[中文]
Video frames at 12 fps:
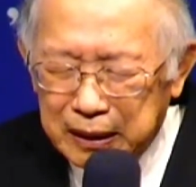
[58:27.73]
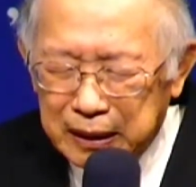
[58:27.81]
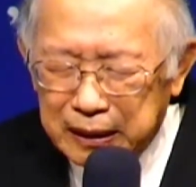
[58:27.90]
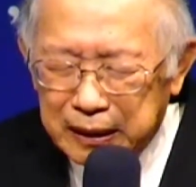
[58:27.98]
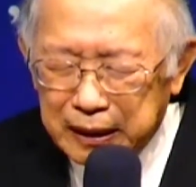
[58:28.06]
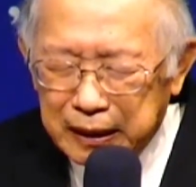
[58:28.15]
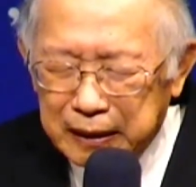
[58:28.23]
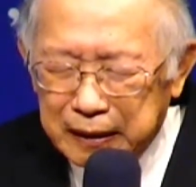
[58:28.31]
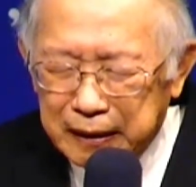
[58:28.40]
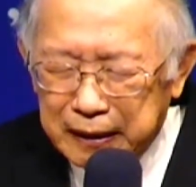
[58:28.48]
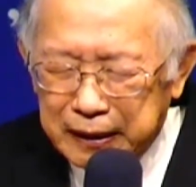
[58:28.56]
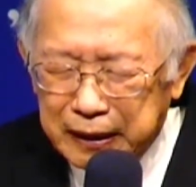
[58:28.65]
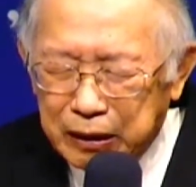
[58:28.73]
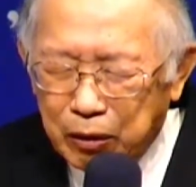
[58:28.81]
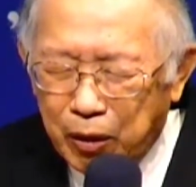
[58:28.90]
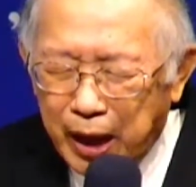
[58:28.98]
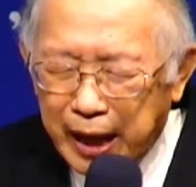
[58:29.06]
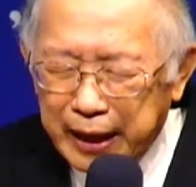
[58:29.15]
这个神的
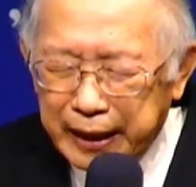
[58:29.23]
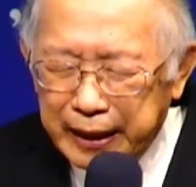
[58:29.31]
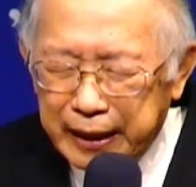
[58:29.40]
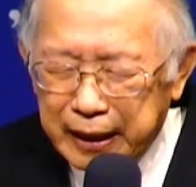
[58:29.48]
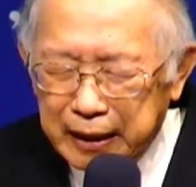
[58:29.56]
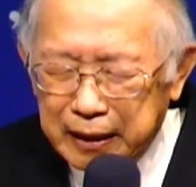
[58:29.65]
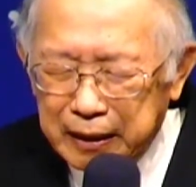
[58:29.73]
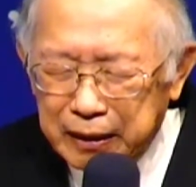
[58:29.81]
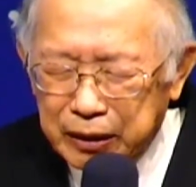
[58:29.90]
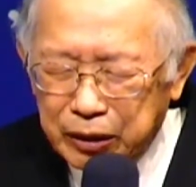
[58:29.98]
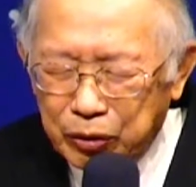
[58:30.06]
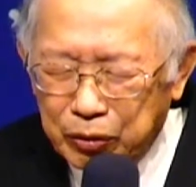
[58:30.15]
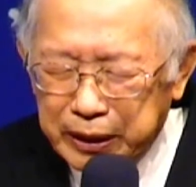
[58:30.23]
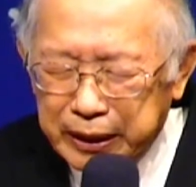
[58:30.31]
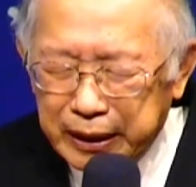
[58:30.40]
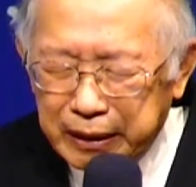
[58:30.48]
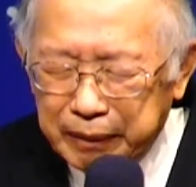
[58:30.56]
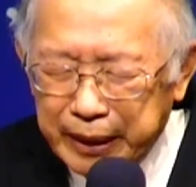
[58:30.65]
话语呢是有
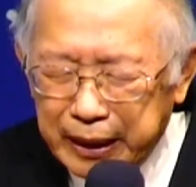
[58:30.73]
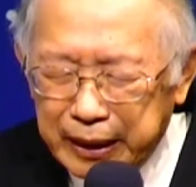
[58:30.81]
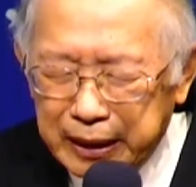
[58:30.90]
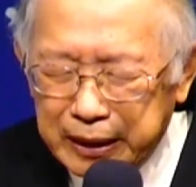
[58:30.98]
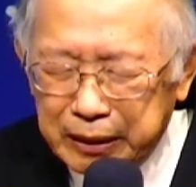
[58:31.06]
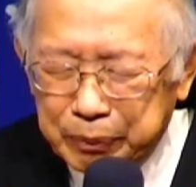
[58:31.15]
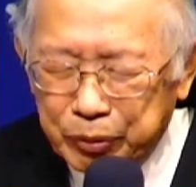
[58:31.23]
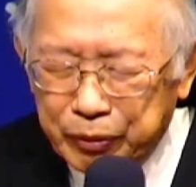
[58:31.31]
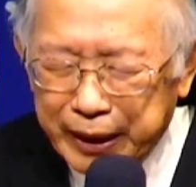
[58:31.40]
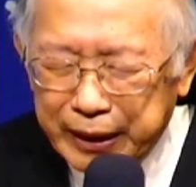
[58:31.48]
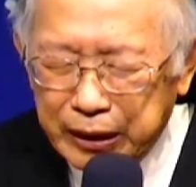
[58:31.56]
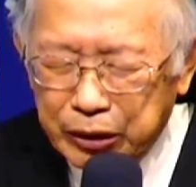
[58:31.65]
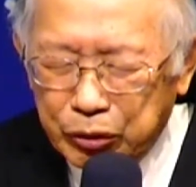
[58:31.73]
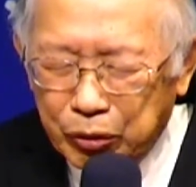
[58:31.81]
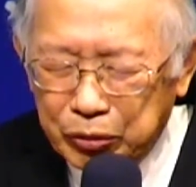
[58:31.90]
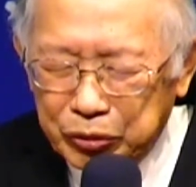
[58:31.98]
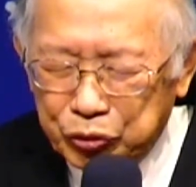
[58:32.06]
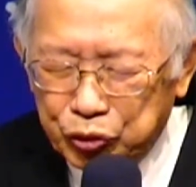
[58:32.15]
生命的，是不坏的
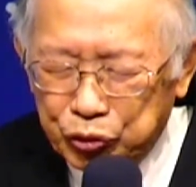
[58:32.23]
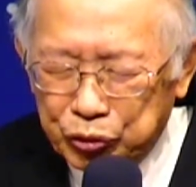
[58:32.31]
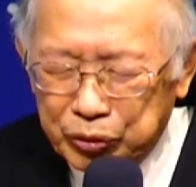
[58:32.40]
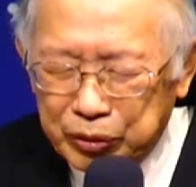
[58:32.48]
种子，